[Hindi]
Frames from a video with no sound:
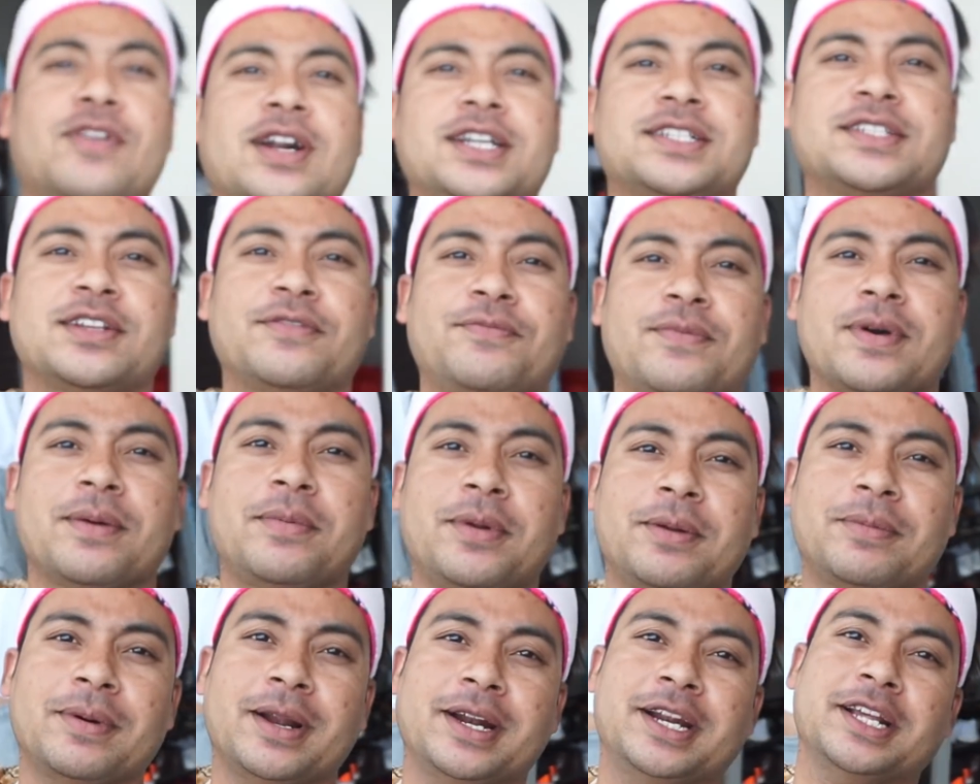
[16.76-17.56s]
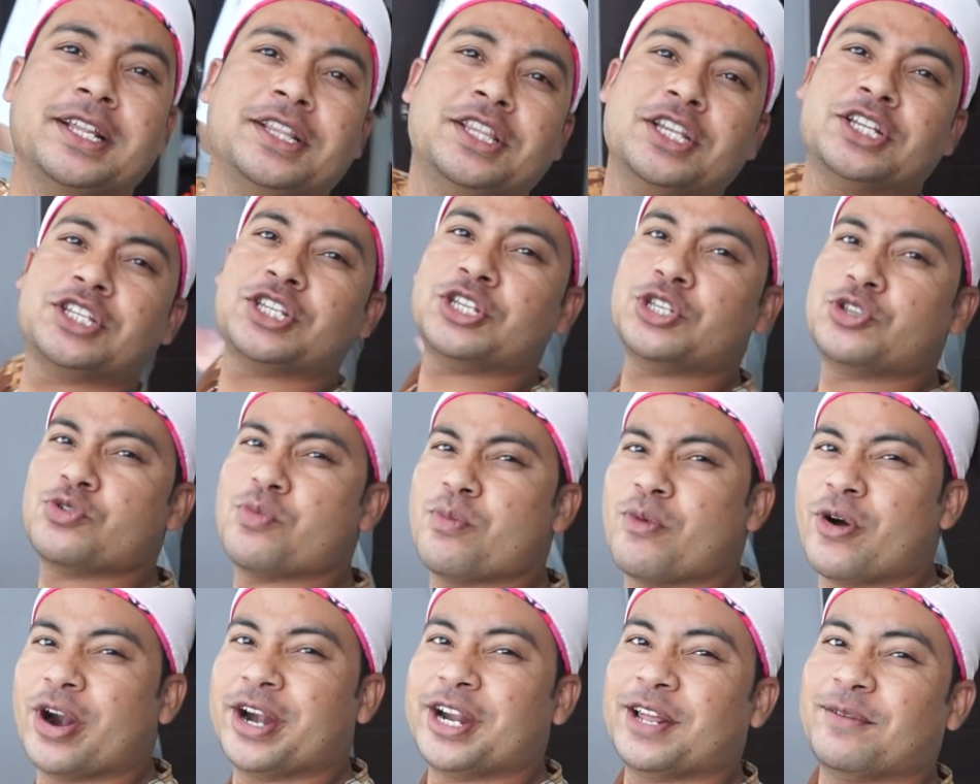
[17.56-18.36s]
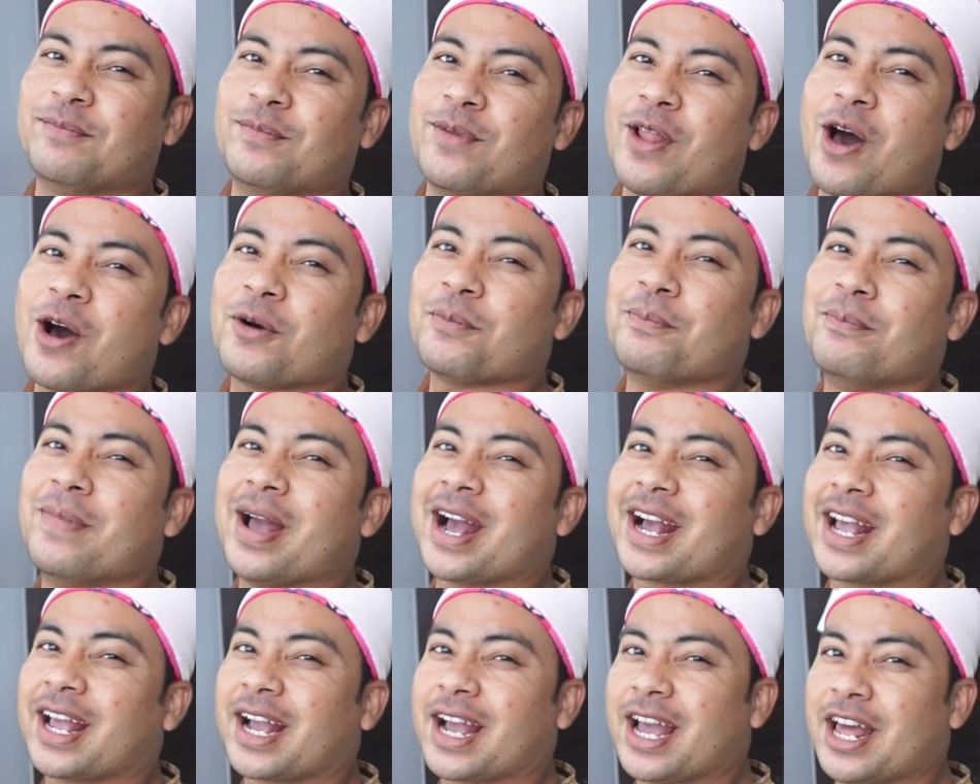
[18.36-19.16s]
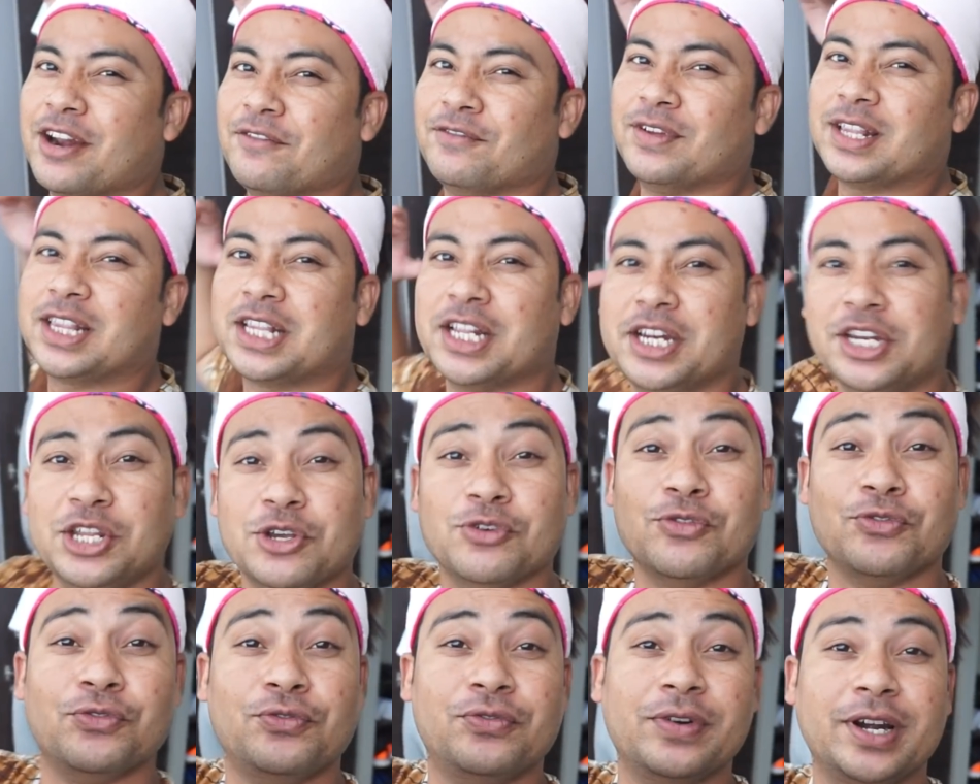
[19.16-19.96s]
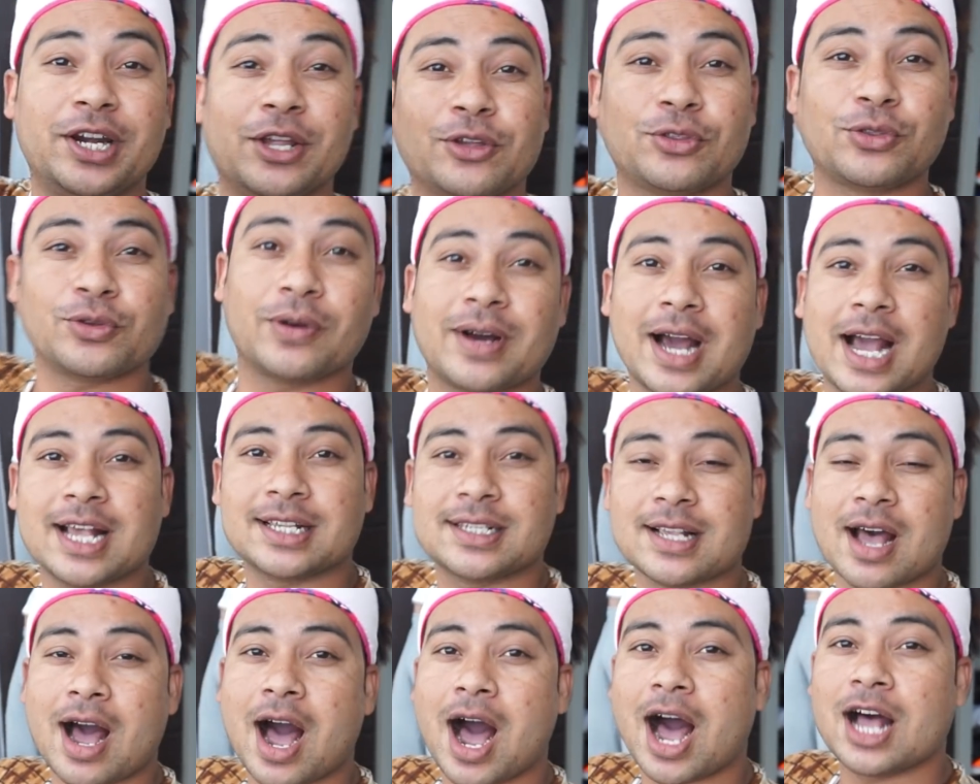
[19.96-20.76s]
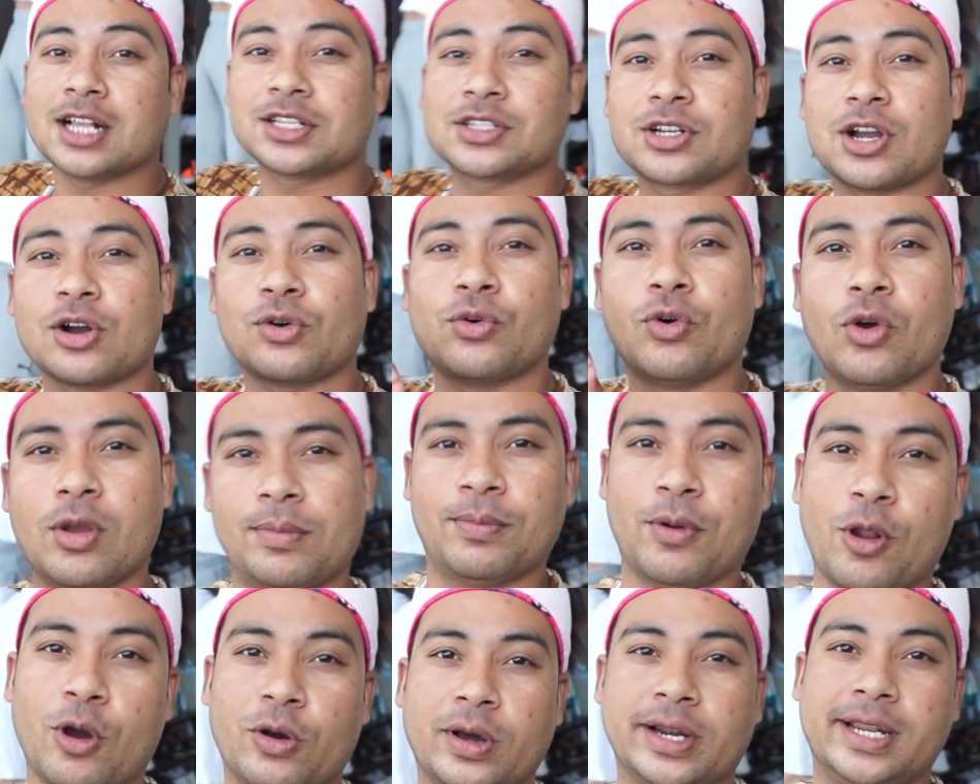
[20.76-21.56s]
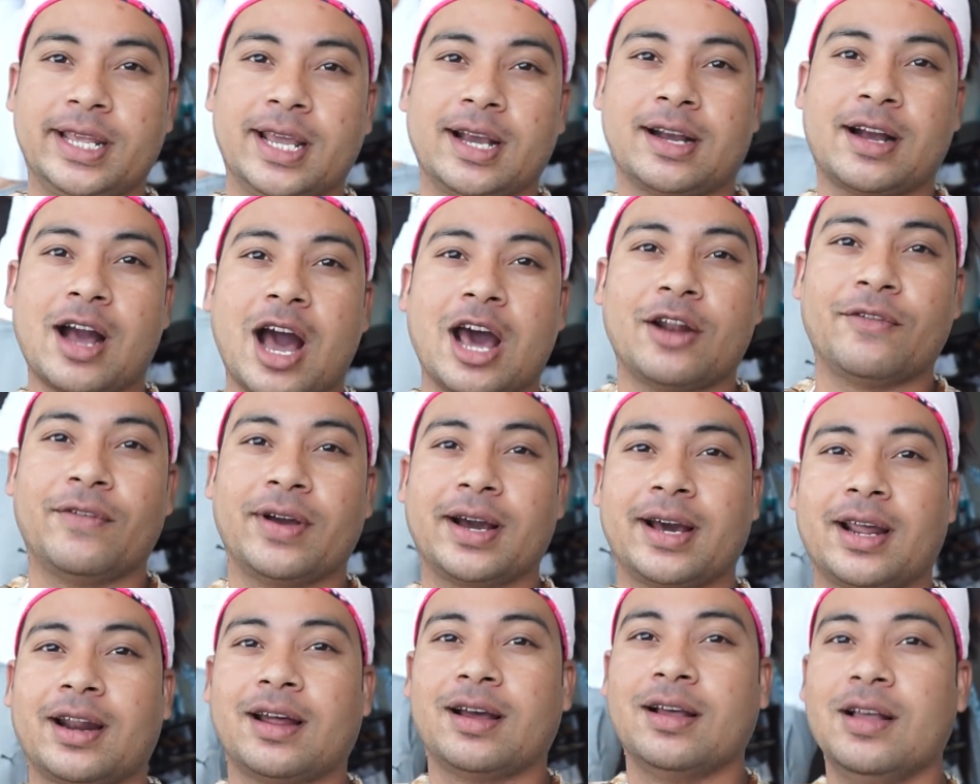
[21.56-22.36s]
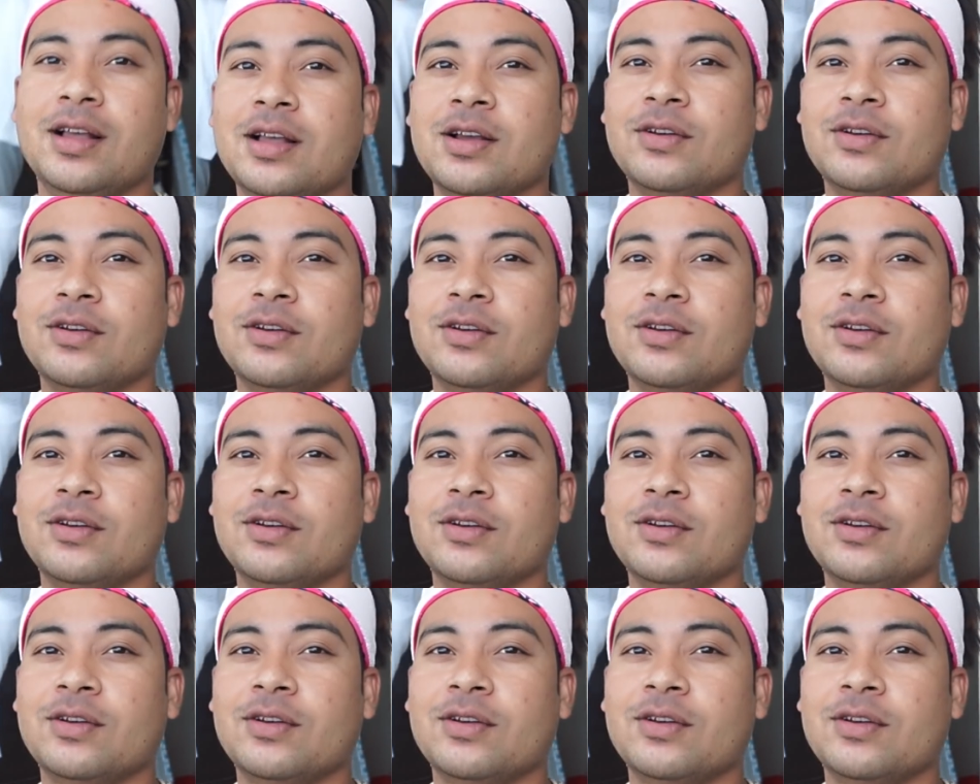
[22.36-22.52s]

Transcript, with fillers: व्हाट्सअप एवरीबॉडी दिस इज मोटी ब्लॉग बैक अगेन विथ न्यू वीडियो तो गाइज आज का कोई ब्लॉग नहीं है कार वगैरह